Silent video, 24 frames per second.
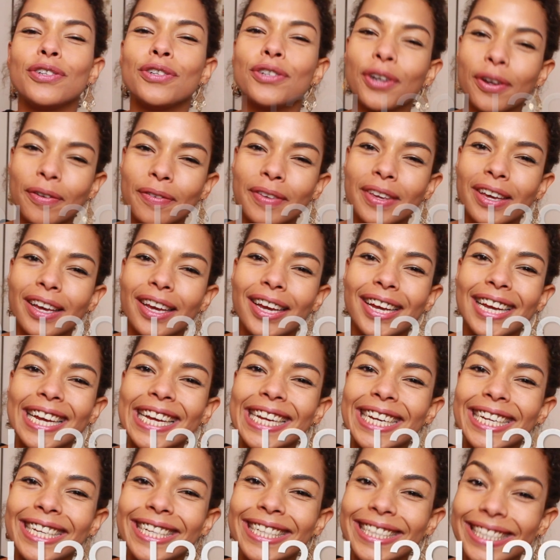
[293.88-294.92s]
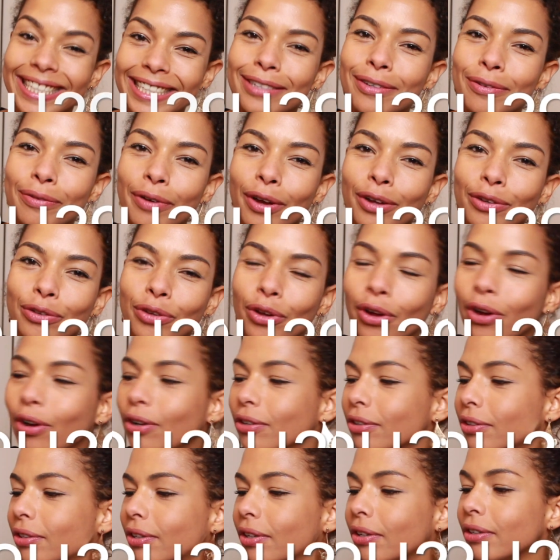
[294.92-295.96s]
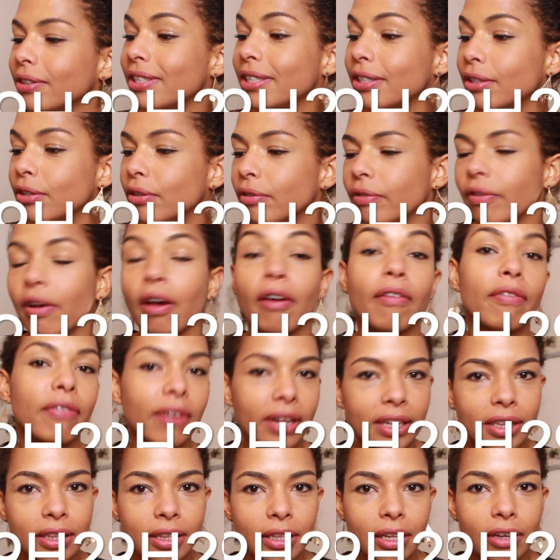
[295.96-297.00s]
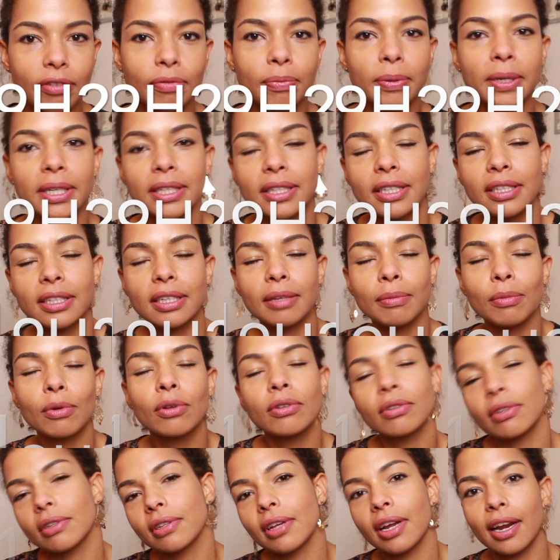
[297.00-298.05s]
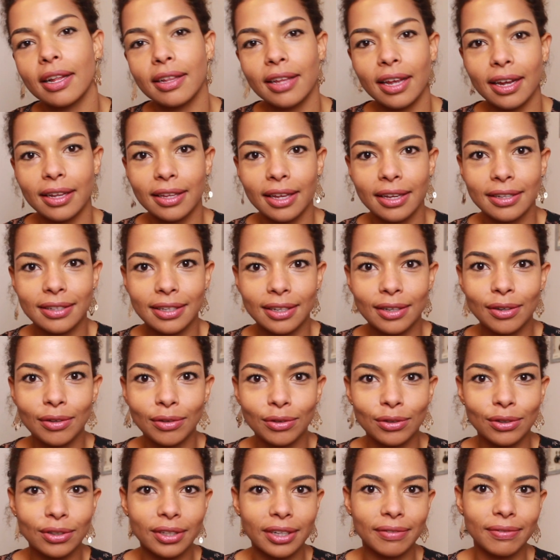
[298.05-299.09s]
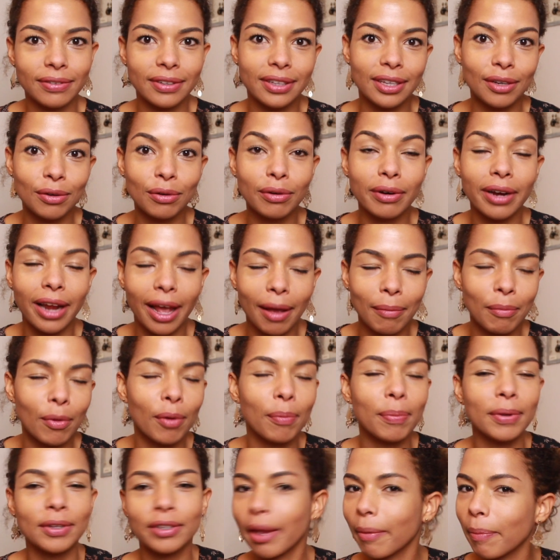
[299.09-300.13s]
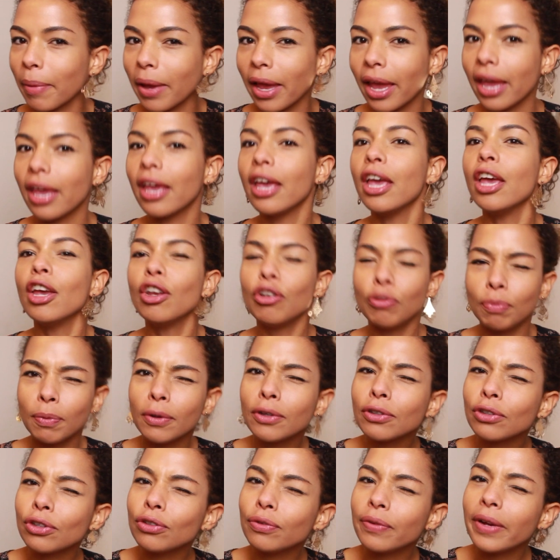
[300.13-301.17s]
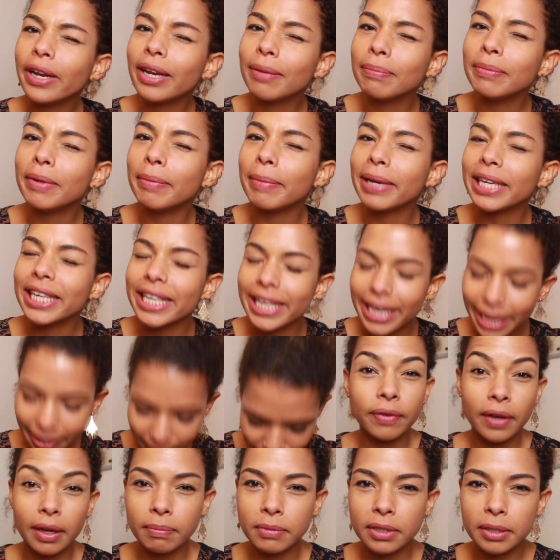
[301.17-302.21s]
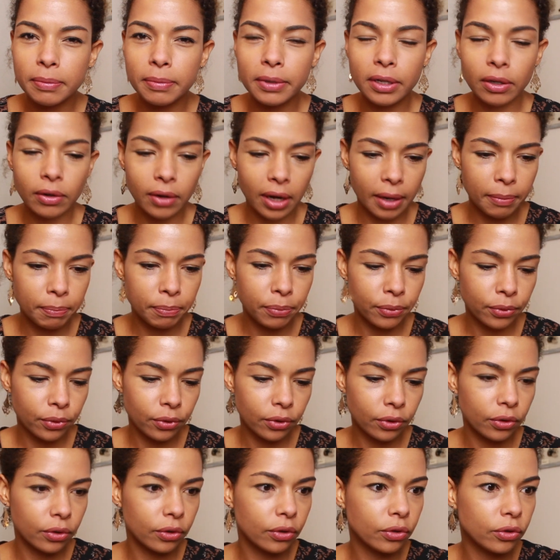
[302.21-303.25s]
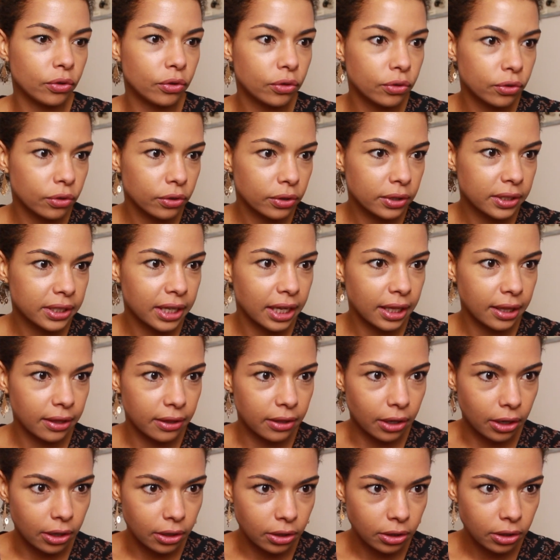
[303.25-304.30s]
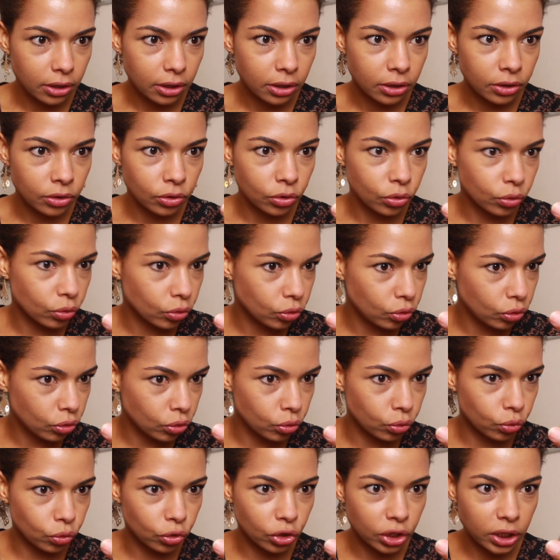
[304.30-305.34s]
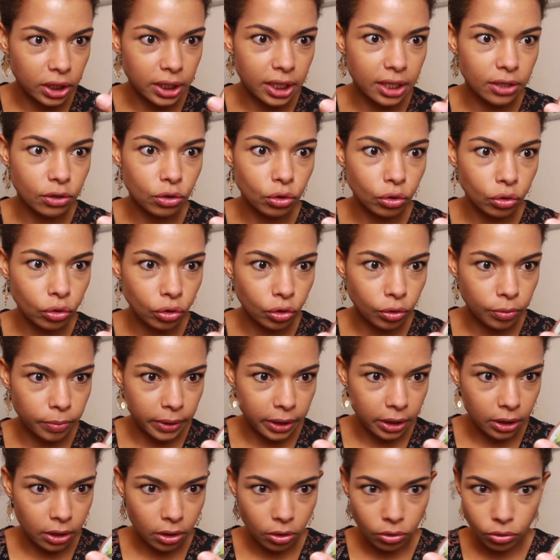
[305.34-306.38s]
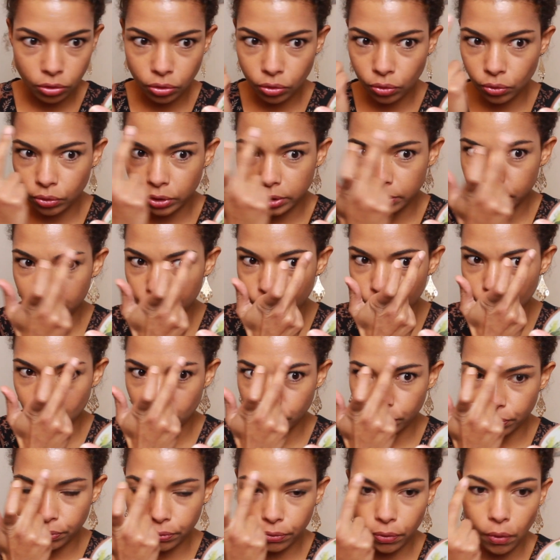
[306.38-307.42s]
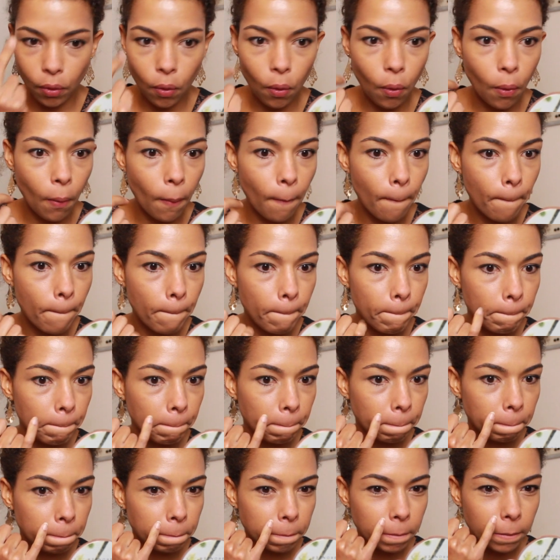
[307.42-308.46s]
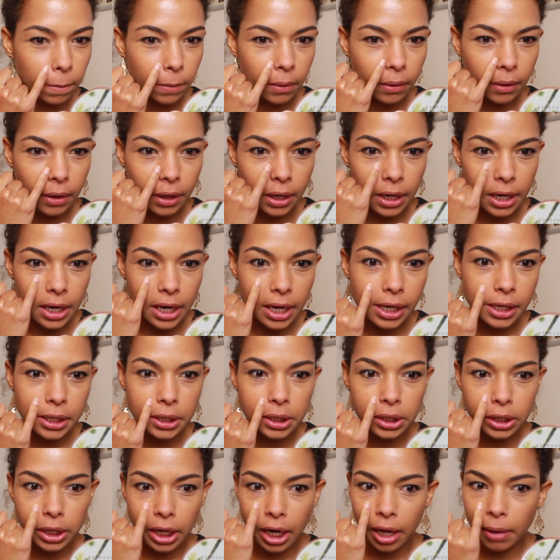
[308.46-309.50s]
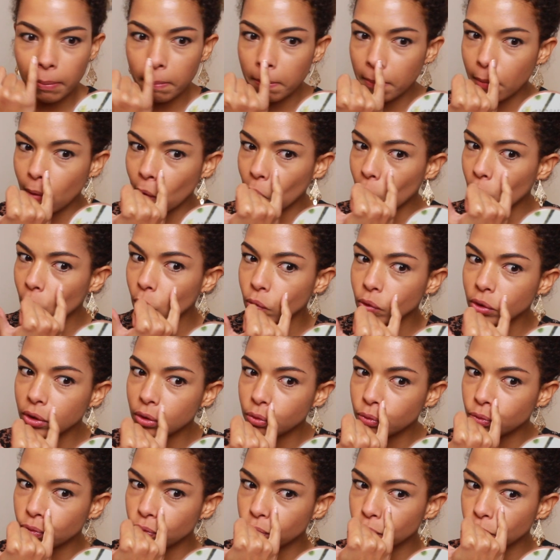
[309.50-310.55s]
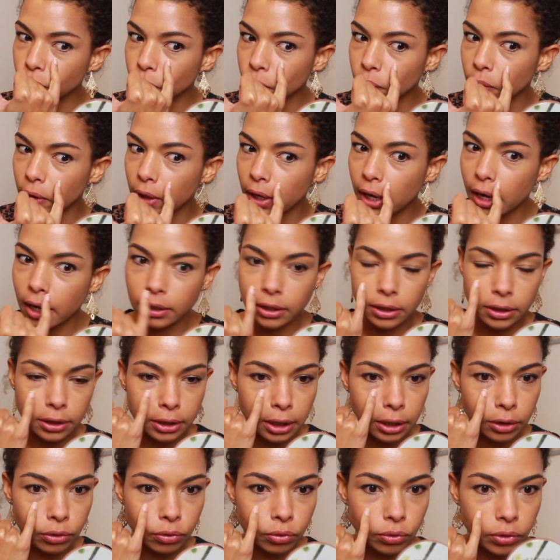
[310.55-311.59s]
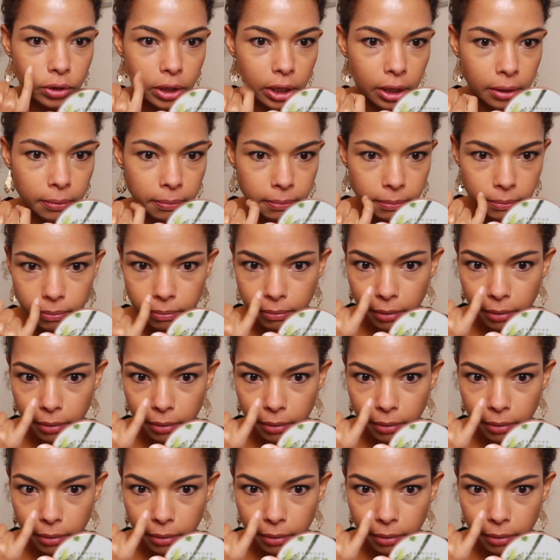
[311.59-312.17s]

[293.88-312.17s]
Je reviens, il est 19h30, 19h29 précisément, ce sera la dernière séquence de cette vidéo clairement parce qu'après je pense que je vais aller me démaquiller. un petit bilan un peu euh, de ce que ça donne. Donc du coup j'ai des zones de brillance au niveau du front, légèrement au niveau là des ailes du nez.